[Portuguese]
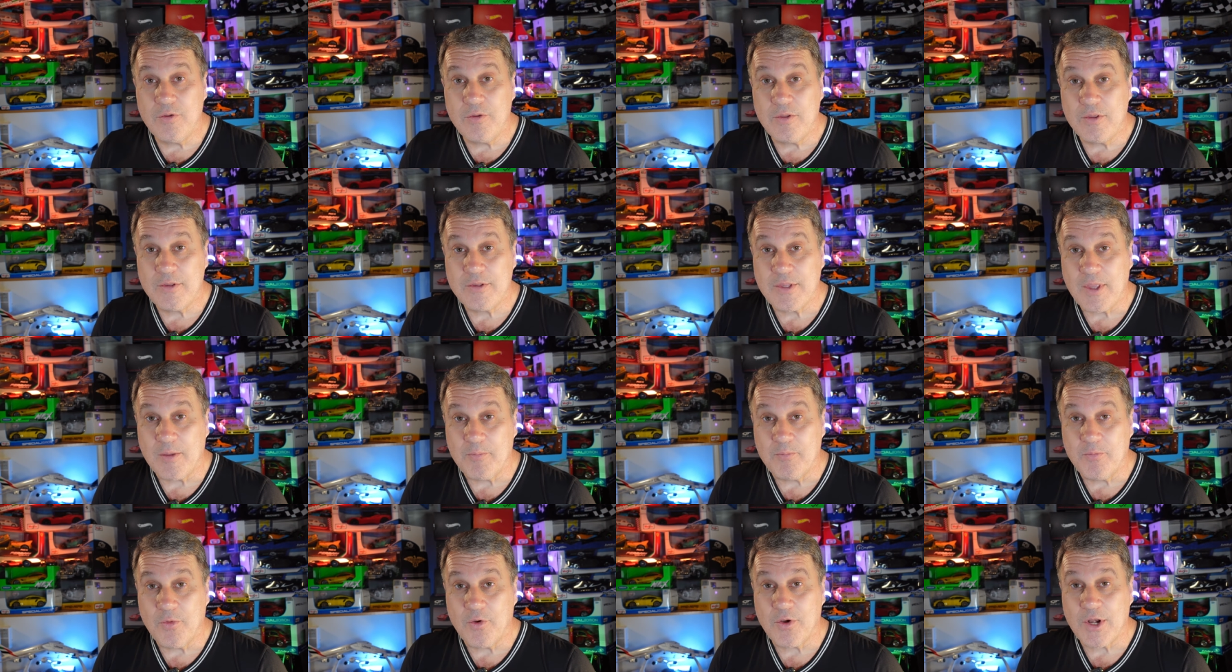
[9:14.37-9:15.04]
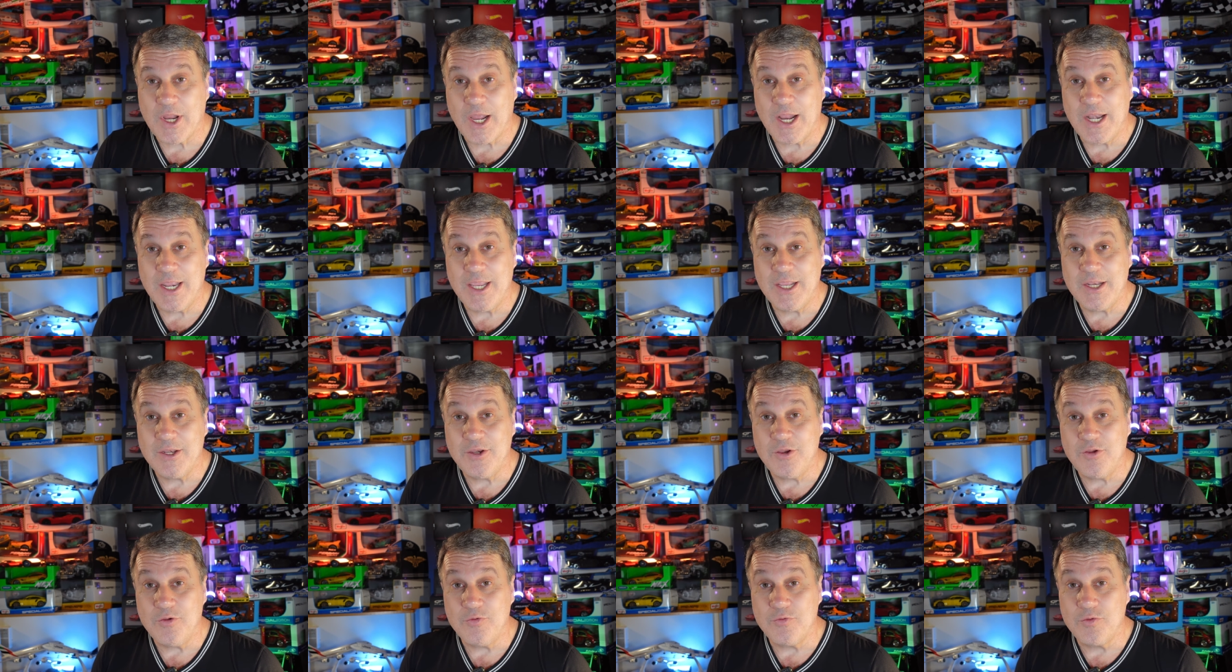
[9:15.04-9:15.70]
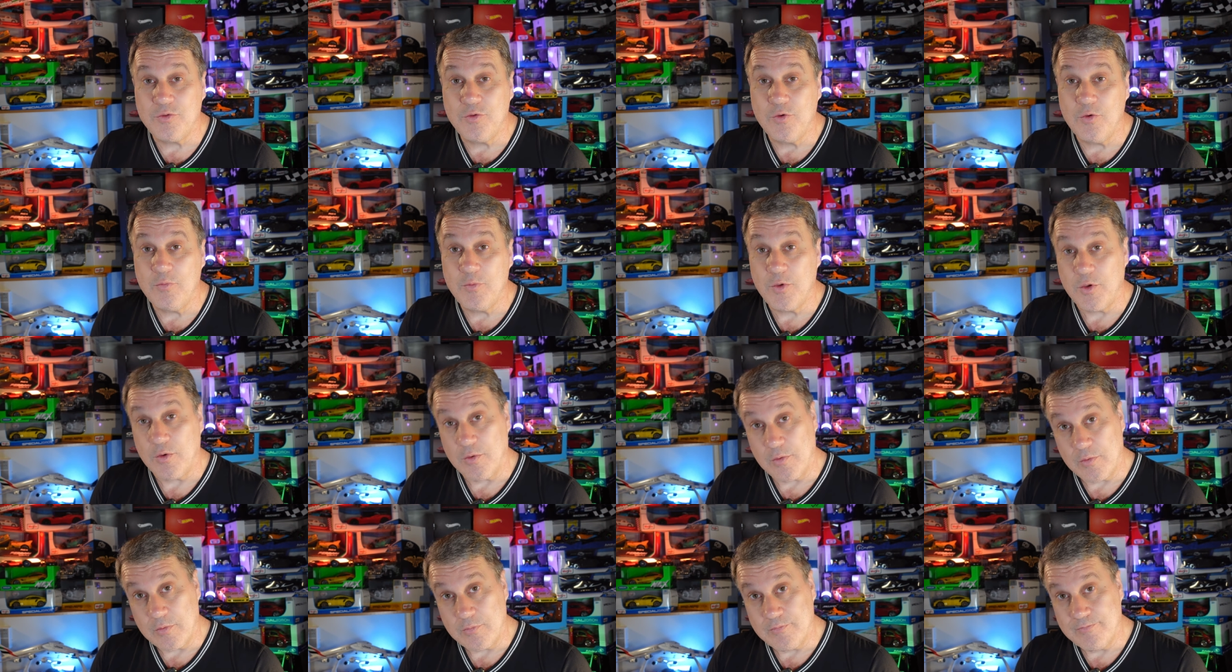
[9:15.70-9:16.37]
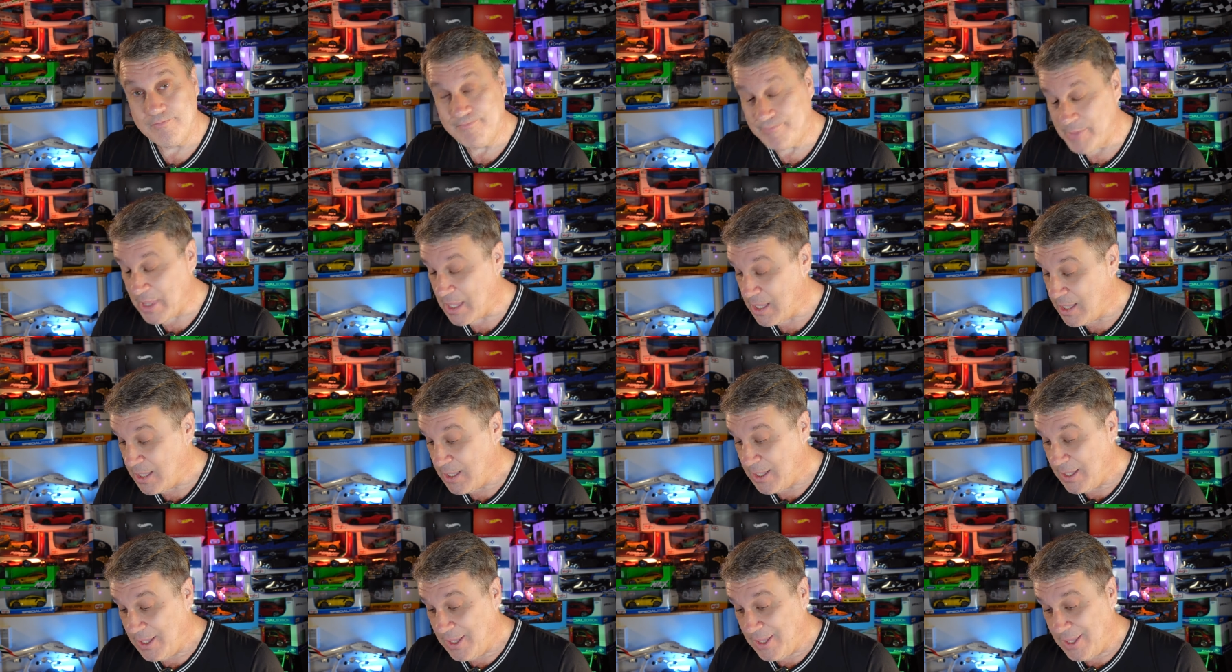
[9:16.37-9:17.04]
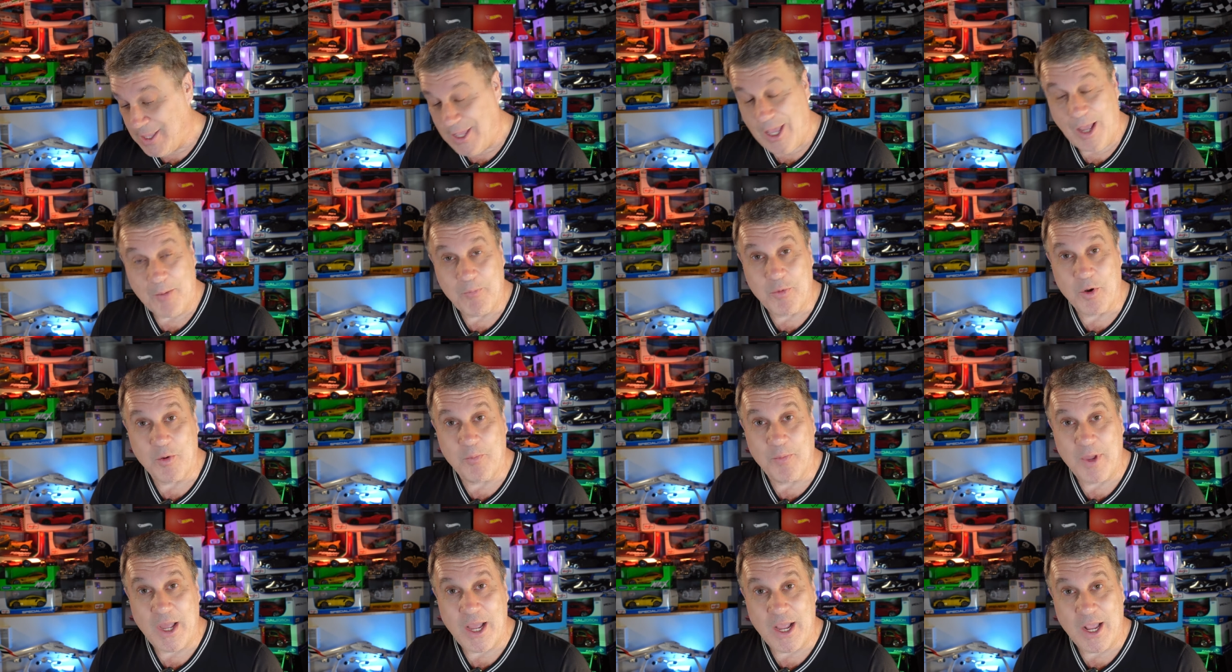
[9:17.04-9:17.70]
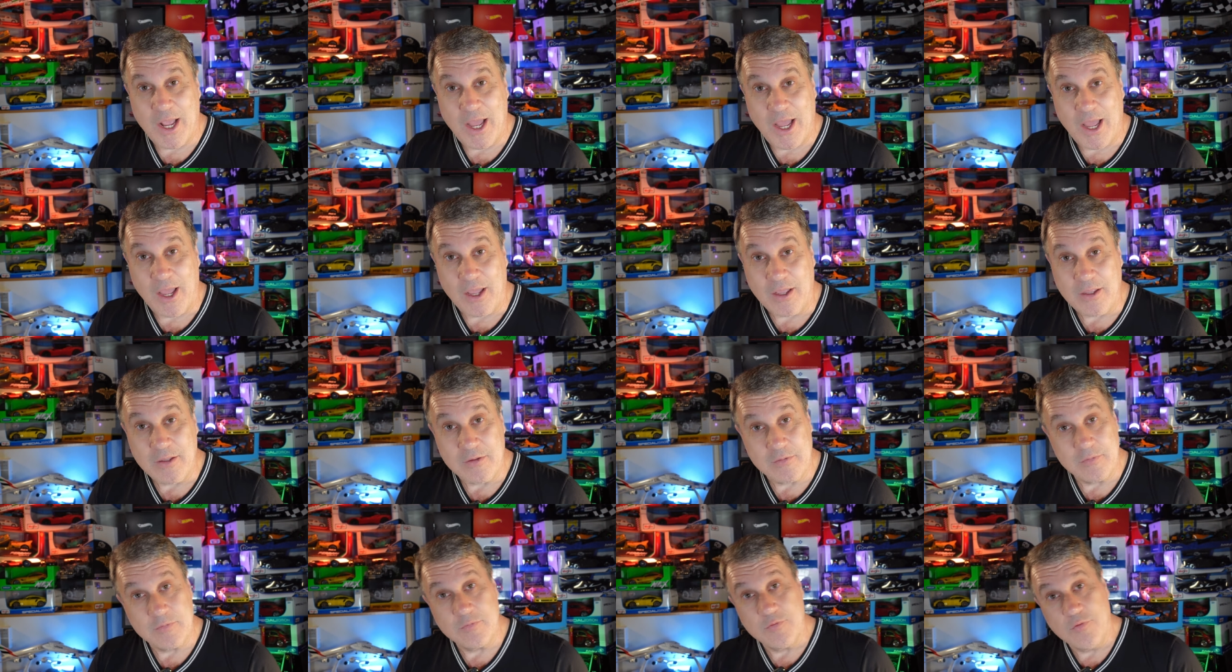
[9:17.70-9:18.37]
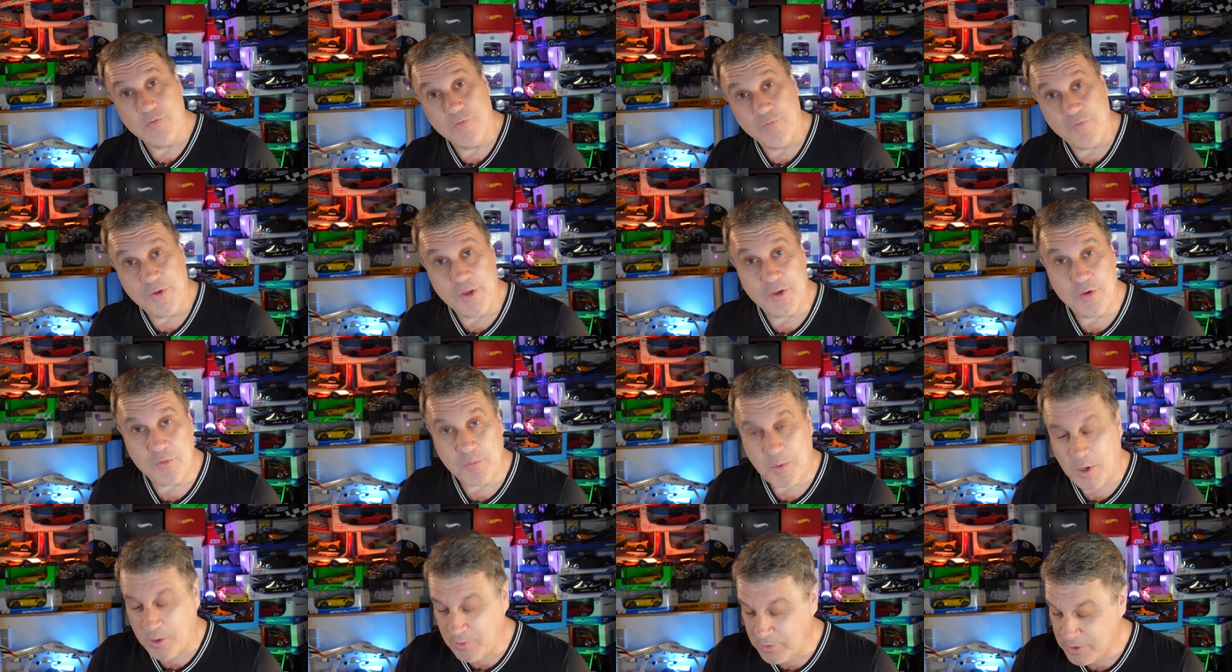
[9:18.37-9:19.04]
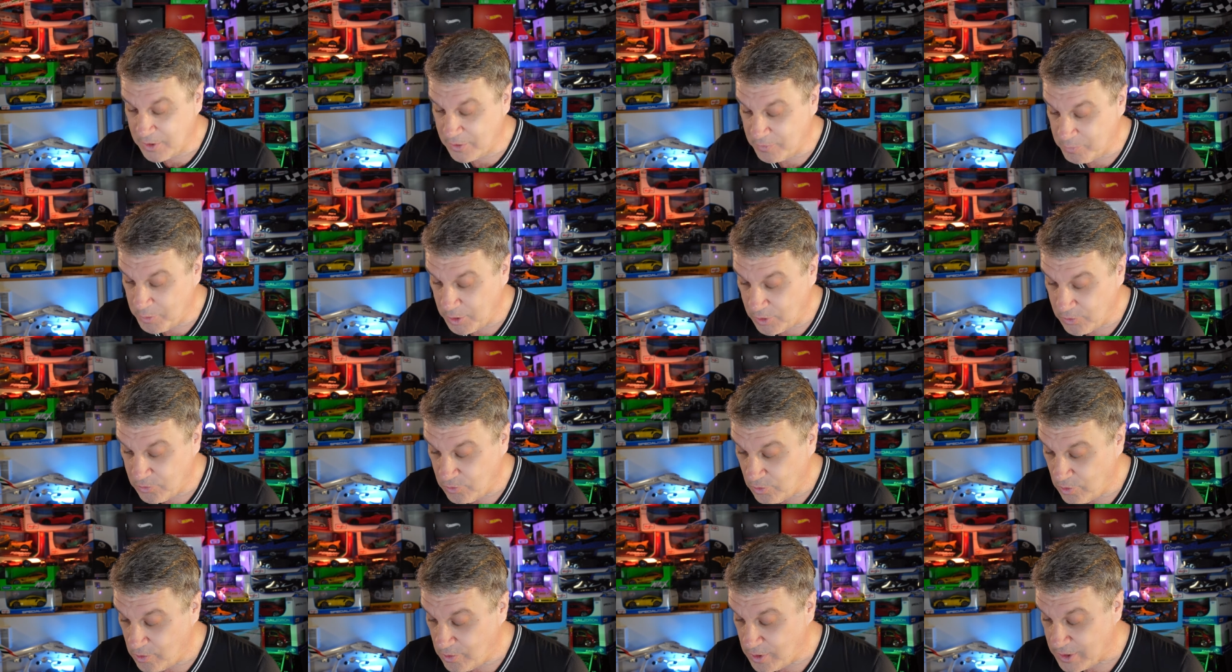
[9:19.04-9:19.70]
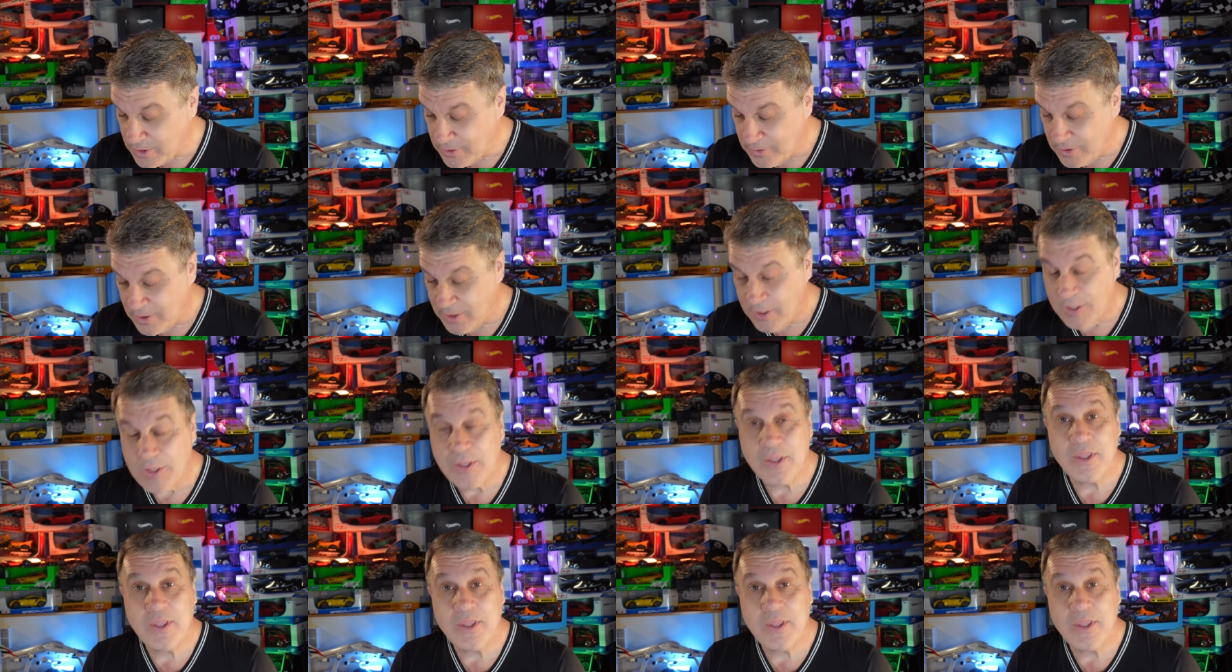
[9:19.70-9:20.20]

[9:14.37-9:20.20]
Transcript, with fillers: essa porcaria de YouTube ó, a propagar o vídeo para outras pessoas.